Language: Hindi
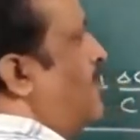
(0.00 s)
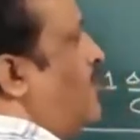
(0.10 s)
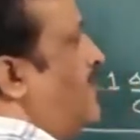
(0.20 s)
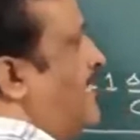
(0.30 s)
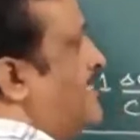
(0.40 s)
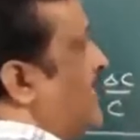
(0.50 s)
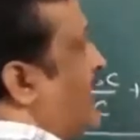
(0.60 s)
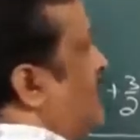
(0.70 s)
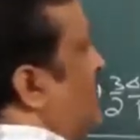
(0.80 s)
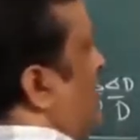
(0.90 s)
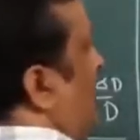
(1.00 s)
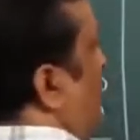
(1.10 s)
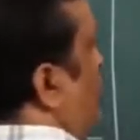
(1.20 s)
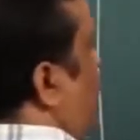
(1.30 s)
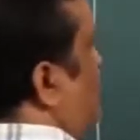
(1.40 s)
और यहाँ कह रहा है कि ए
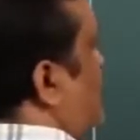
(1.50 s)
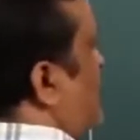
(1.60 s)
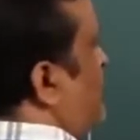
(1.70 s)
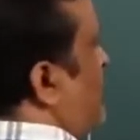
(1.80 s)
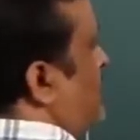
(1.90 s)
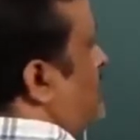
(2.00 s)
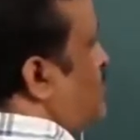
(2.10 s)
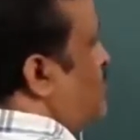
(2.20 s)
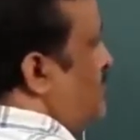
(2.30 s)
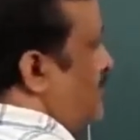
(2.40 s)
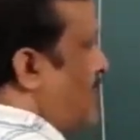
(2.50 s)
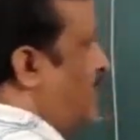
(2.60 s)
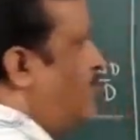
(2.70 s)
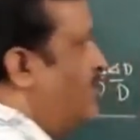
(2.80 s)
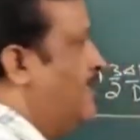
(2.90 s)
बी सी डी में जो
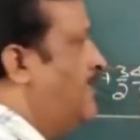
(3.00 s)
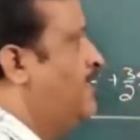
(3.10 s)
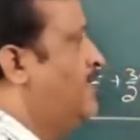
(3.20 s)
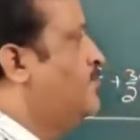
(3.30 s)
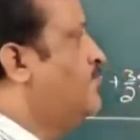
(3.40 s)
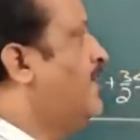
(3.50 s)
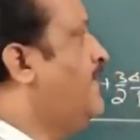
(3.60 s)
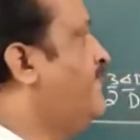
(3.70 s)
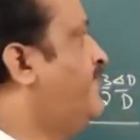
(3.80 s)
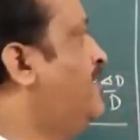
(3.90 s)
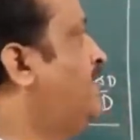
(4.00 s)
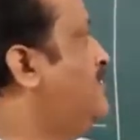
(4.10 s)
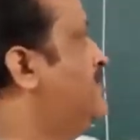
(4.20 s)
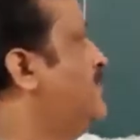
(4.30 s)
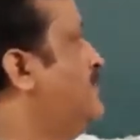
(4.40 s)
एरर हो रहे हैं वो है वन
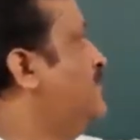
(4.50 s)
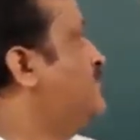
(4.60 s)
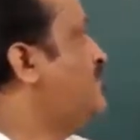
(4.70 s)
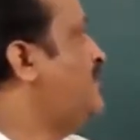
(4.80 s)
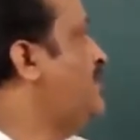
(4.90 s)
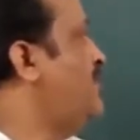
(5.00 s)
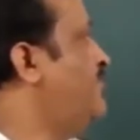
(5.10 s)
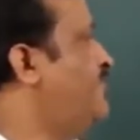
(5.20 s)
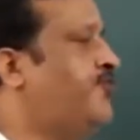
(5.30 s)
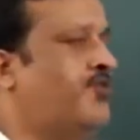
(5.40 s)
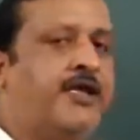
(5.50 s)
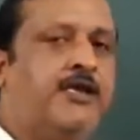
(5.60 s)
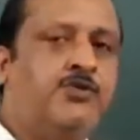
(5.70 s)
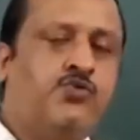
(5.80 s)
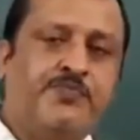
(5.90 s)
थ्री फोर एंड
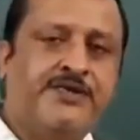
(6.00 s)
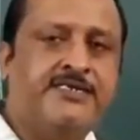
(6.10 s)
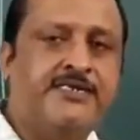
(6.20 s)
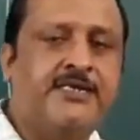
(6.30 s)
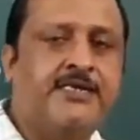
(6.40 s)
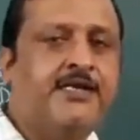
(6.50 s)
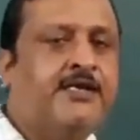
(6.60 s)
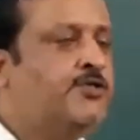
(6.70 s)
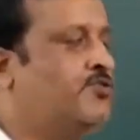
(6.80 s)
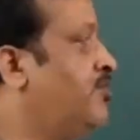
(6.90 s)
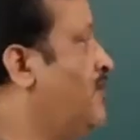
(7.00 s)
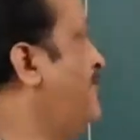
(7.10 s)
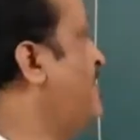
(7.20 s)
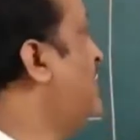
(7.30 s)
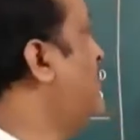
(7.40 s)
टू परसेंट के तो
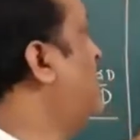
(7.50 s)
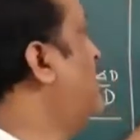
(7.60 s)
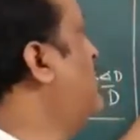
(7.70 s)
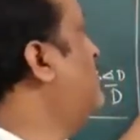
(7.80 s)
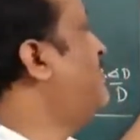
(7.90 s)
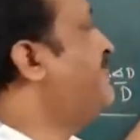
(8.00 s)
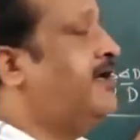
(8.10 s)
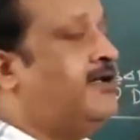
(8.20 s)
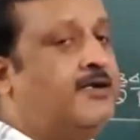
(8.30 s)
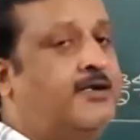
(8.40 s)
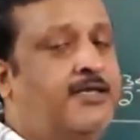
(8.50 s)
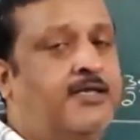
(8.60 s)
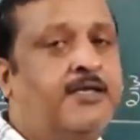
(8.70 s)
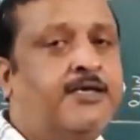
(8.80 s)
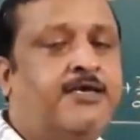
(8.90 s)
हमें क्या करना है हमें फाइंड करना है
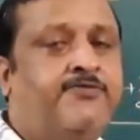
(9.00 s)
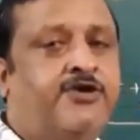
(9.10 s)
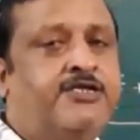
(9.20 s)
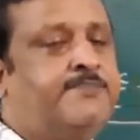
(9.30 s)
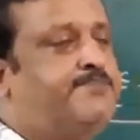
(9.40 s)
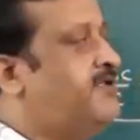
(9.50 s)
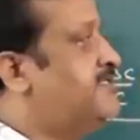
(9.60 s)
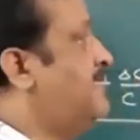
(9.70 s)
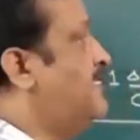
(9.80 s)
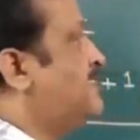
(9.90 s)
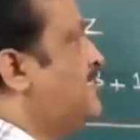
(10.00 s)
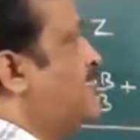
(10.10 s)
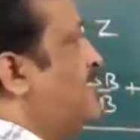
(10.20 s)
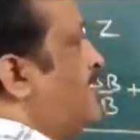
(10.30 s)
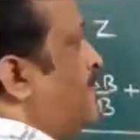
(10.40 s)
कि व्हाट इज द परसेंटेज
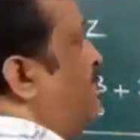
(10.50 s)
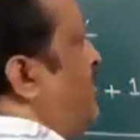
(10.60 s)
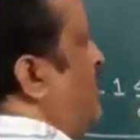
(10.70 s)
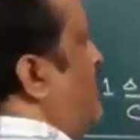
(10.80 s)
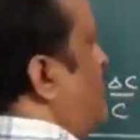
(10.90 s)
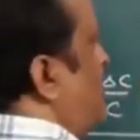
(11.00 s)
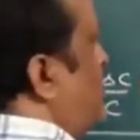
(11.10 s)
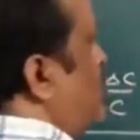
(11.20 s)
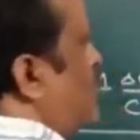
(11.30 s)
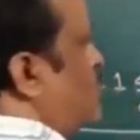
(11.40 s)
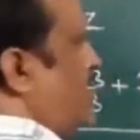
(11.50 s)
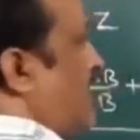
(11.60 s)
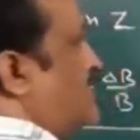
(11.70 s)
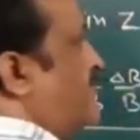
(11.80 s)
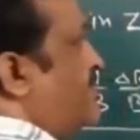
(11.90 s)
एरर इन पी तो
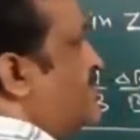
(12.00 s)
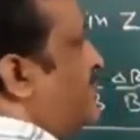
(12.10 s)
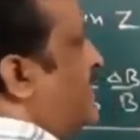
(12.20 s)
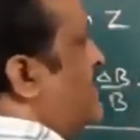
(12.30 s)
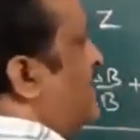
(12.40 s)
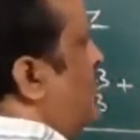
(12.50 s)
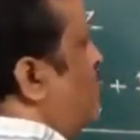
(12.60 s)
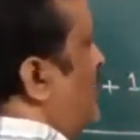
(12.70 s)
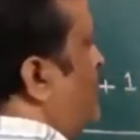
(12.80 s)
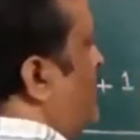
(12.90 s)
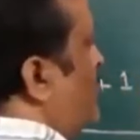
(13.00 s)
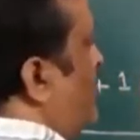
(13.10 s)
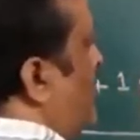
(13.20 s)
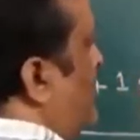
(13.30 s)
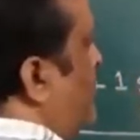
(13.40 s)
रिलेशन फिर से बनाते हैं तो आप देखो
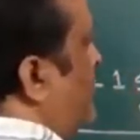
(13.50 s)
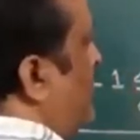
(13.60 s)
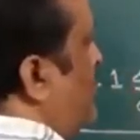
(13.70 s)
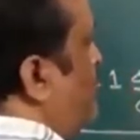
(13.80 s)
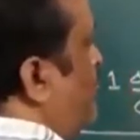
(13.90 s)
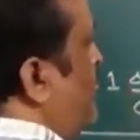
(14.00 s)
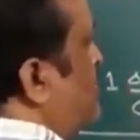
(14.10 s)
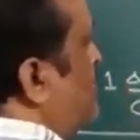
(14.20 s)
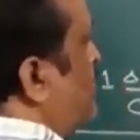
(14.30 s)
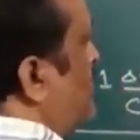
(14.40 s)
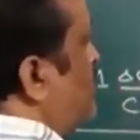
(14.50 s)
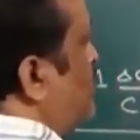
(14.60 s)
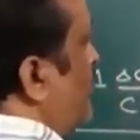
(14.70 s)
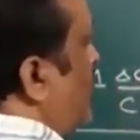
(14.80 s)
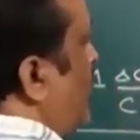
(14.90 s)
पहले बना लो पी इज इक्वल टू
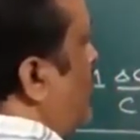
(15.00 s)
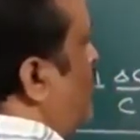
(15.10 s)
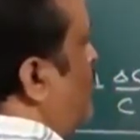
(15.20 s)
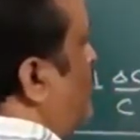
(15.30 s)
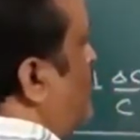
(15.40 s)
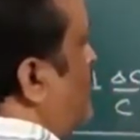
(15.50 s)
ए क्यूब